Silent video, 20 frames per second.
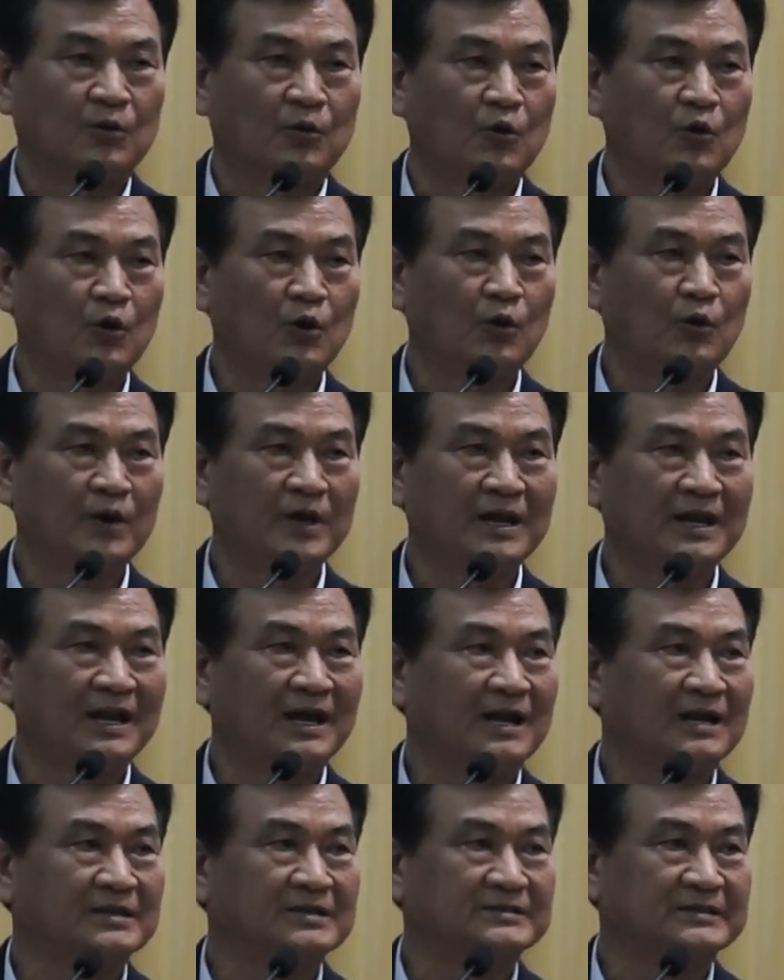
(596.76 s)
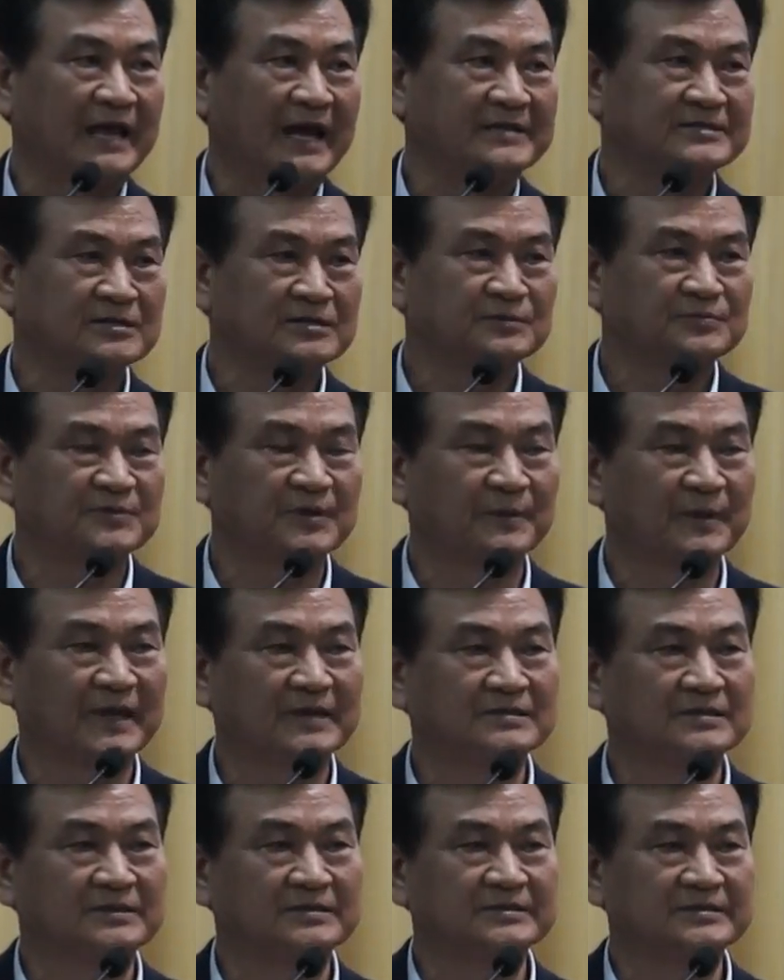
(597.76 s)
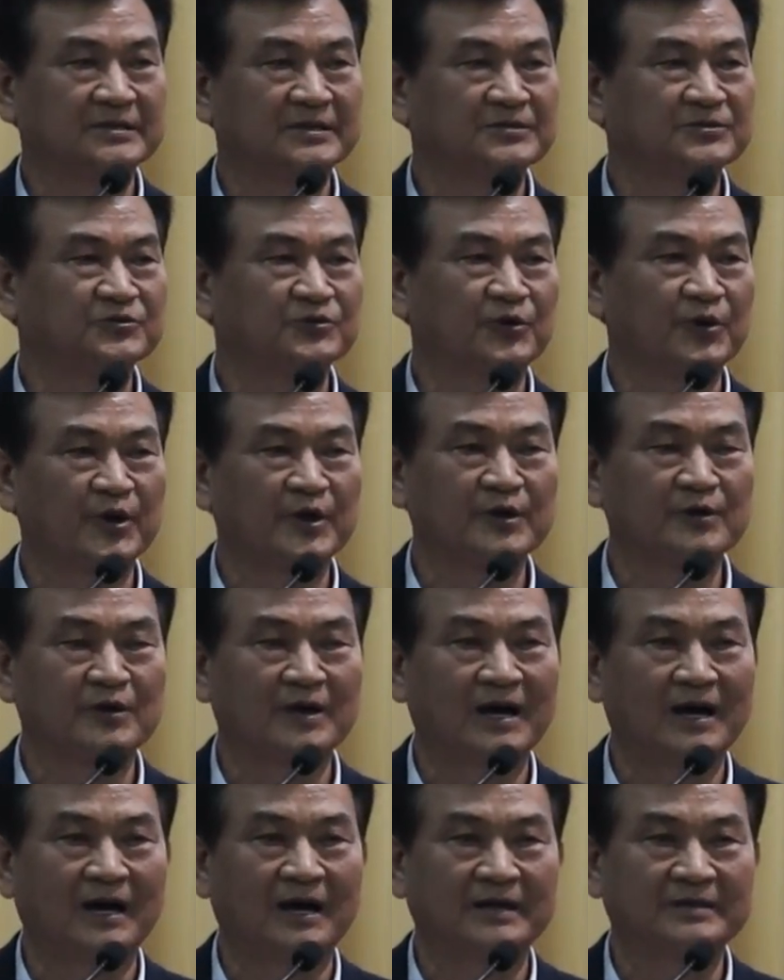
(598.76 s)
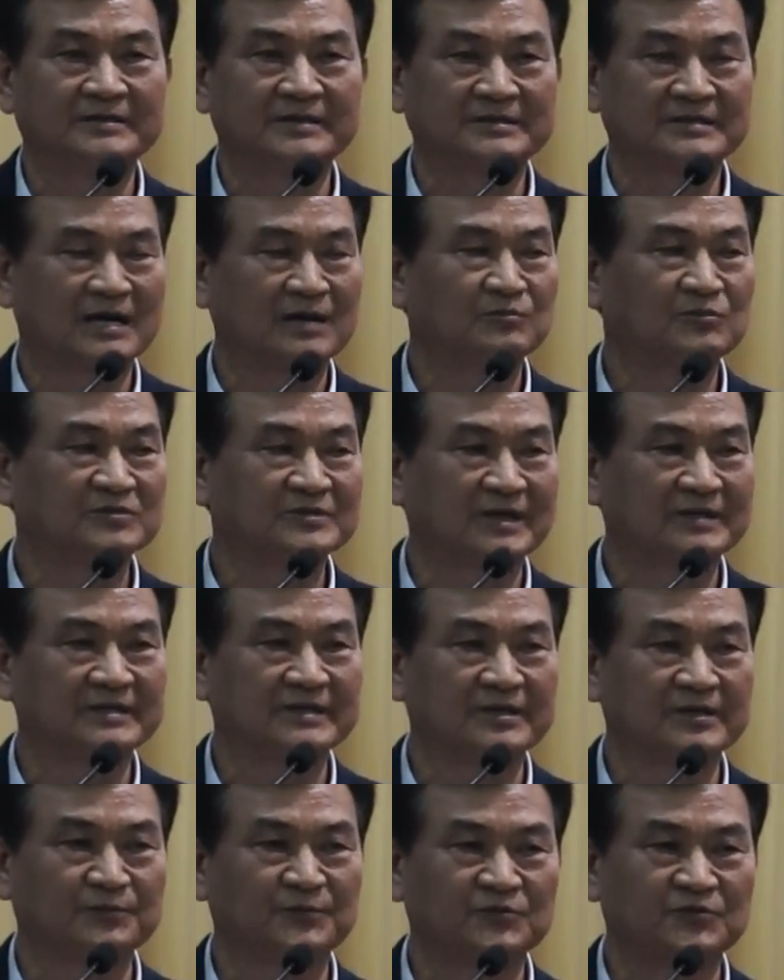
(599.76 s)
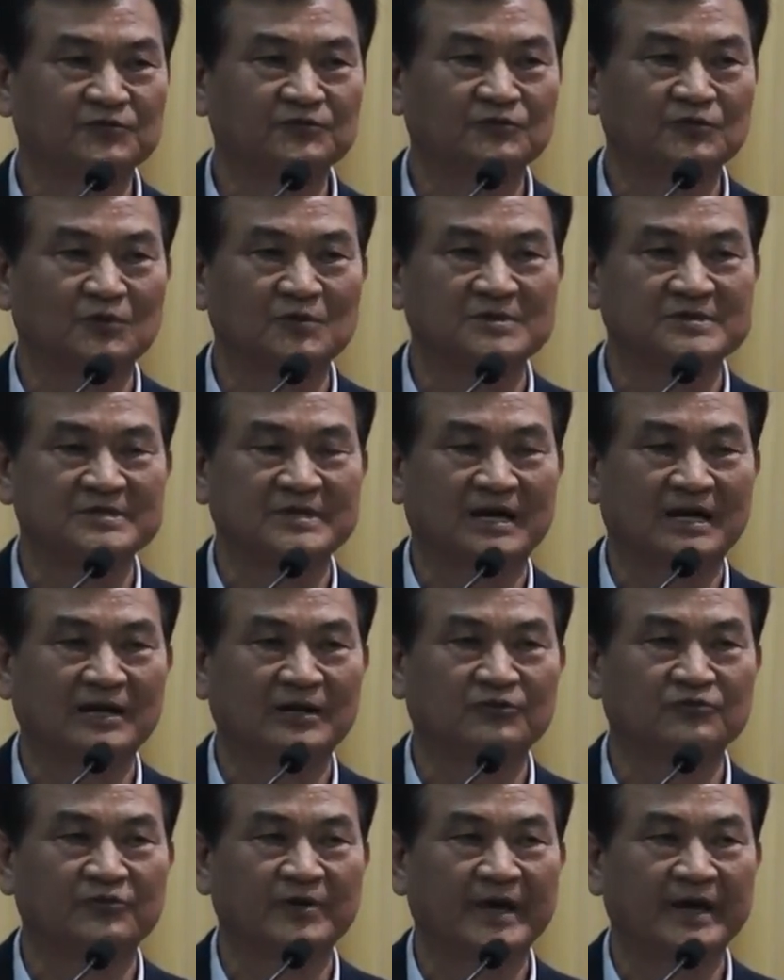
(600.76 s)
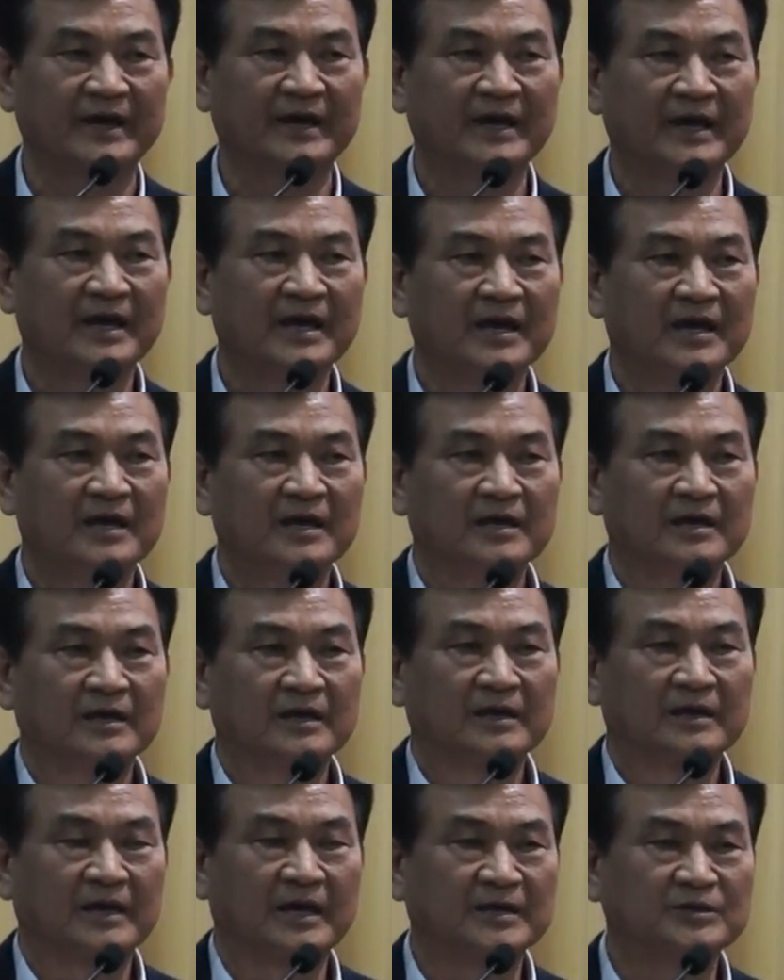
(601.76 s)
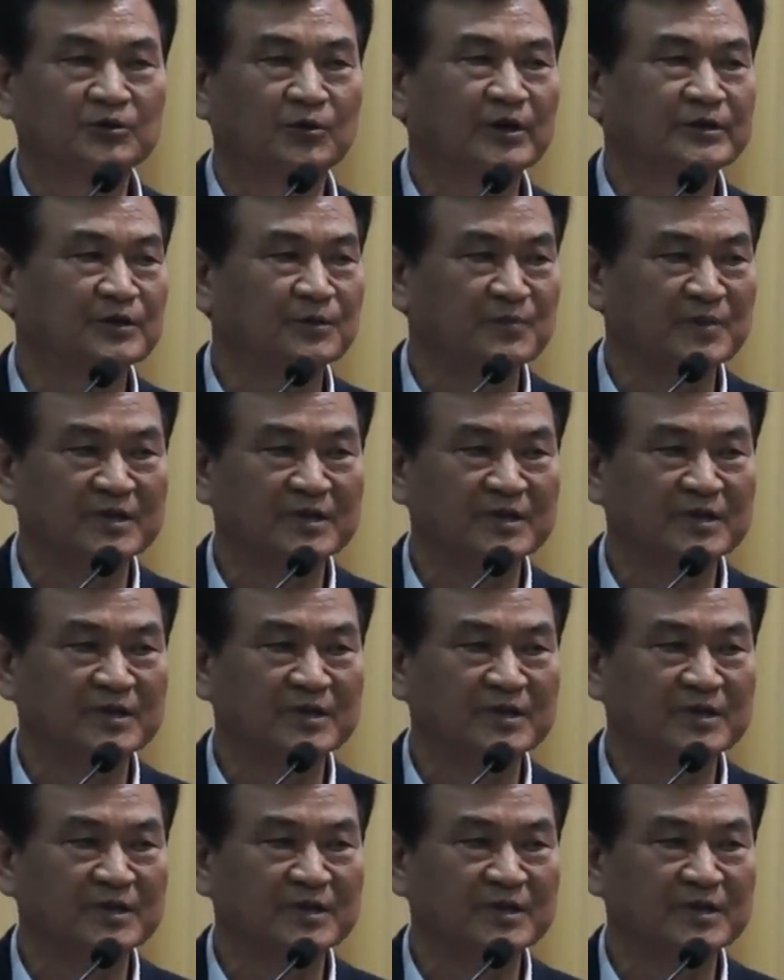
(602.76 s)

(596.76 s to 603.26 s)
5월 5일 날 대정읍성에서 천주교인과 이제 상무사들이 충돌을 시작한 후에 계속해서